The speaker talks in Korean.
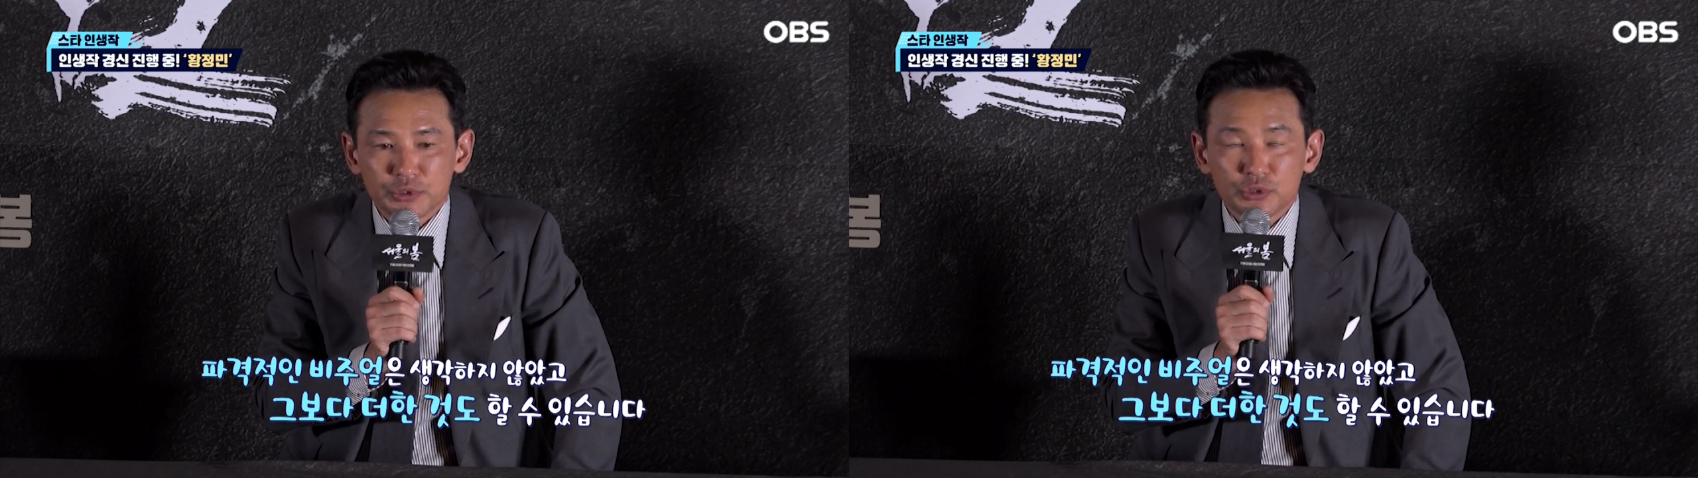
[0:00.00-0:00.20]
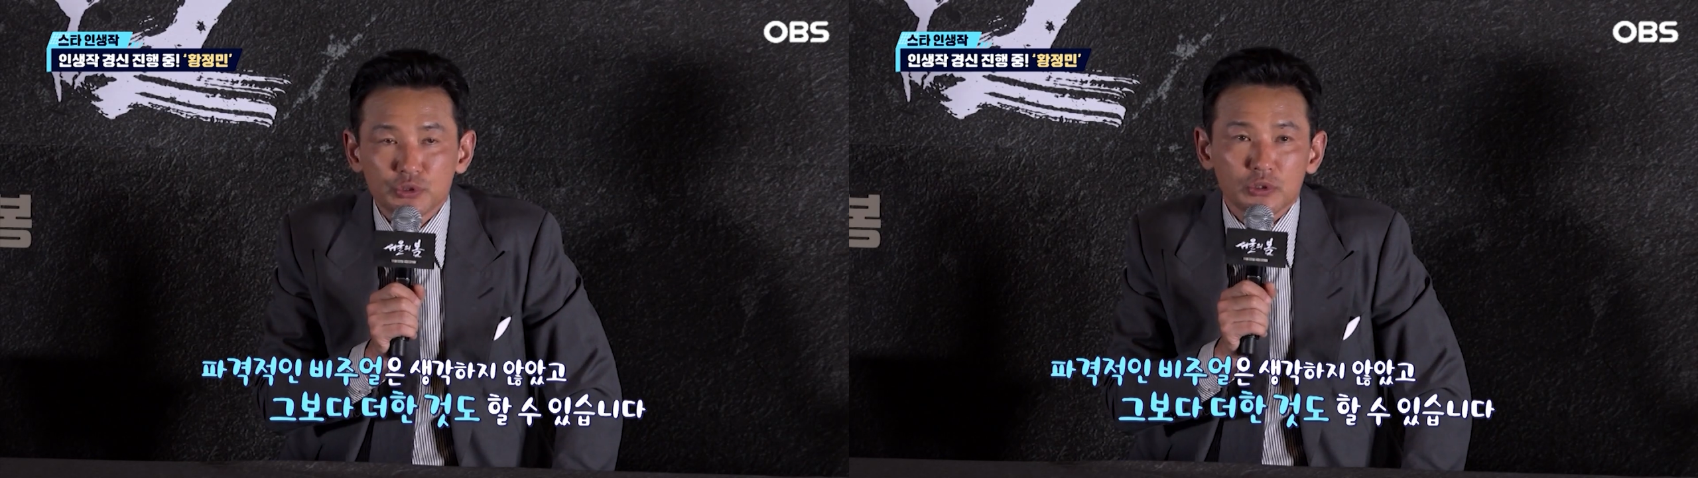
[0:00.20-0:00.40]

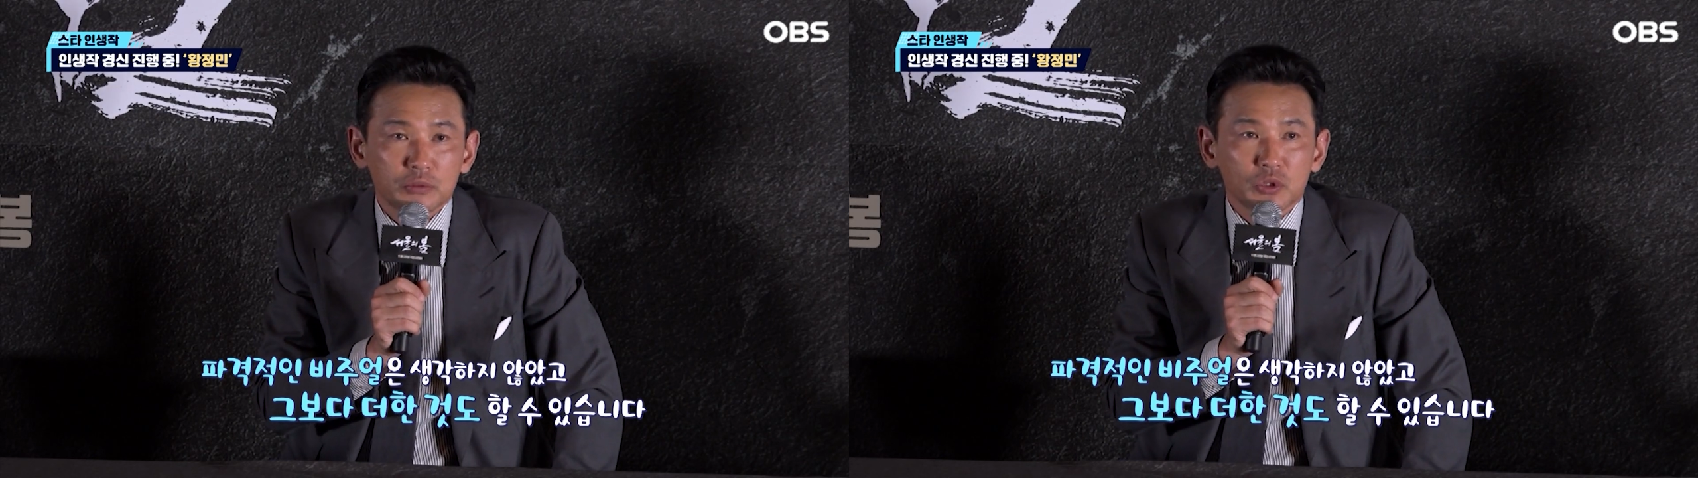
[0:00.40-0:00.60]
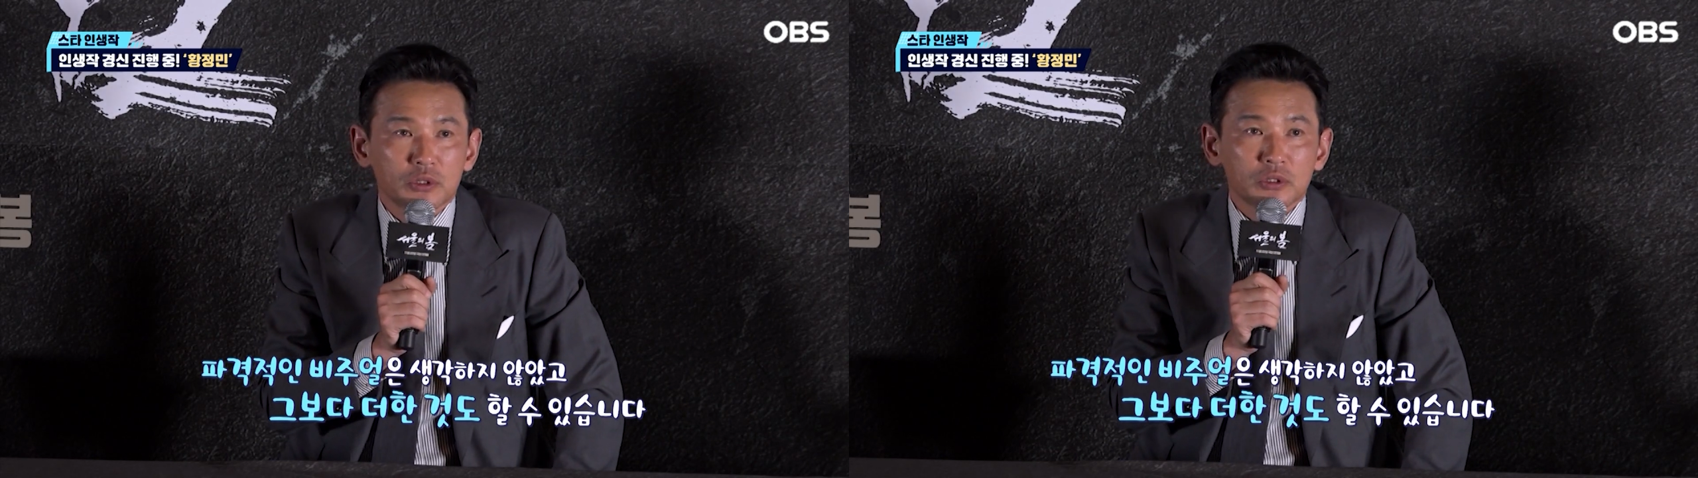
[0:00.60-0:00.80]
비주얼
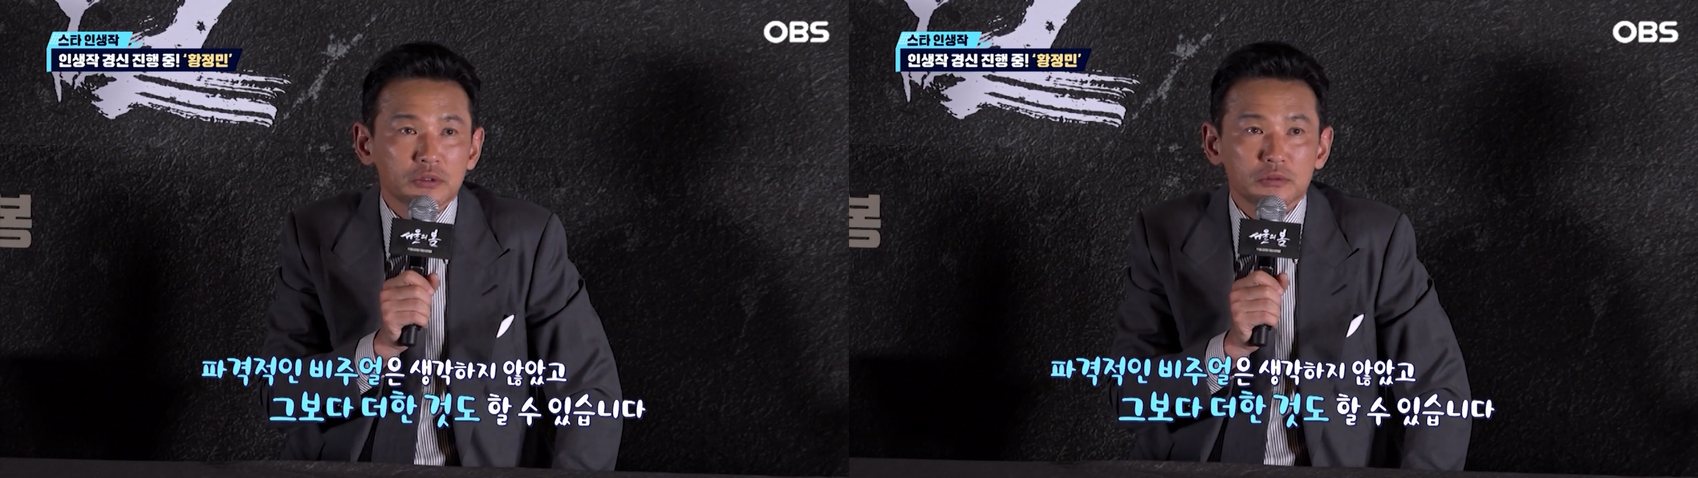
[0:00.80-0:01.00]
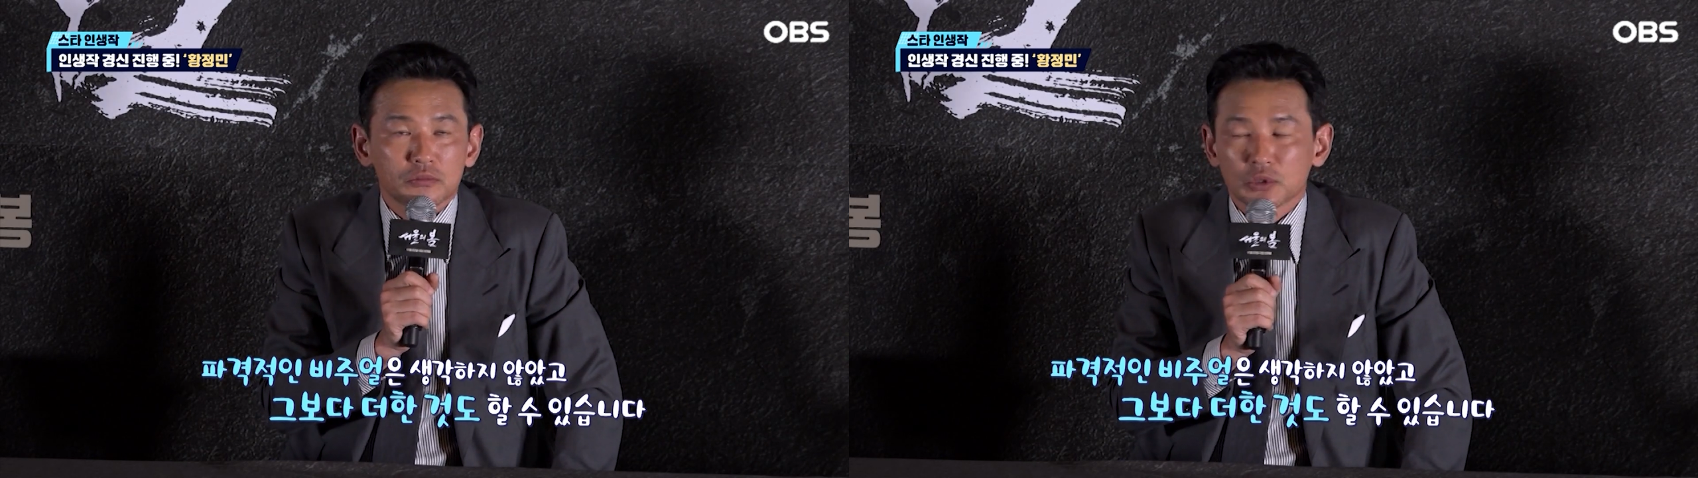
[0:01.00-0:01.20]
뭐 이런
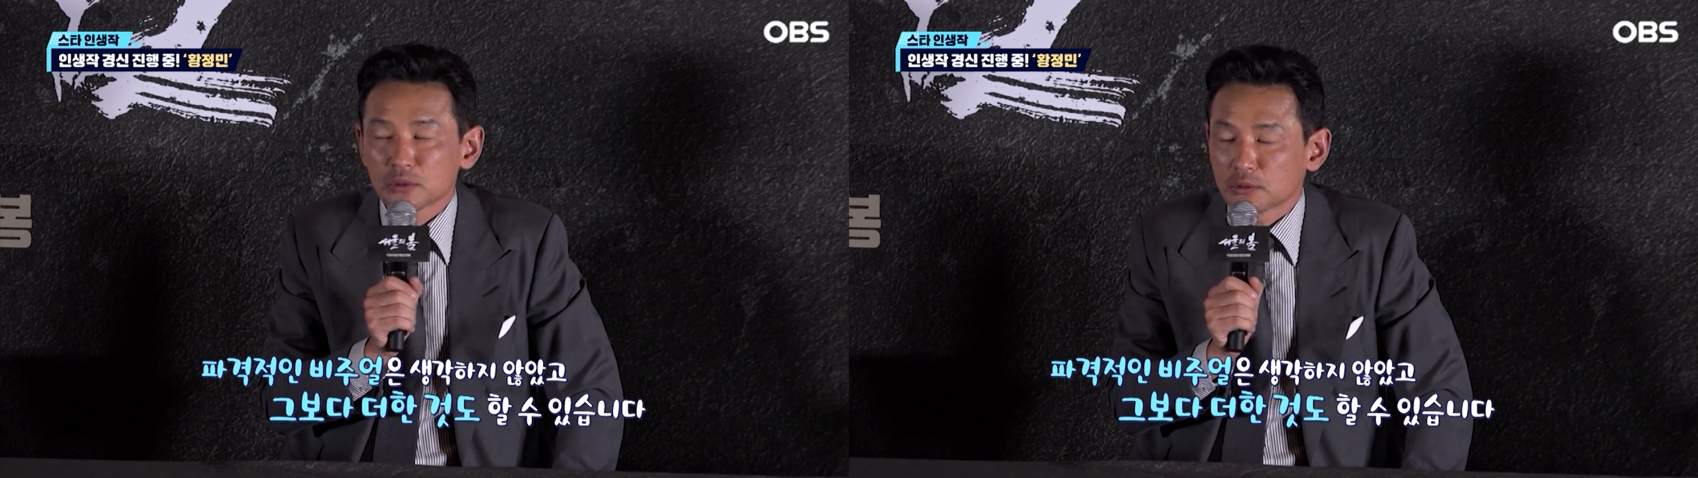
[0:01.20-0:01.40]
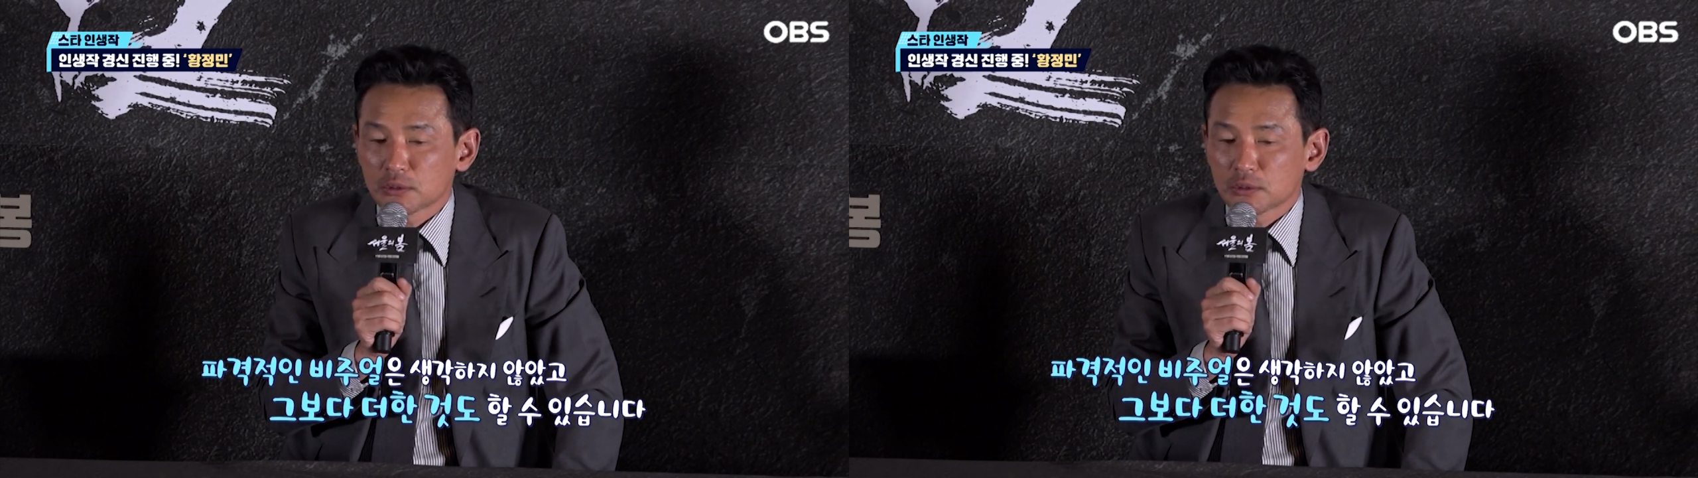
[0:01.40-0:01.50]
건뭐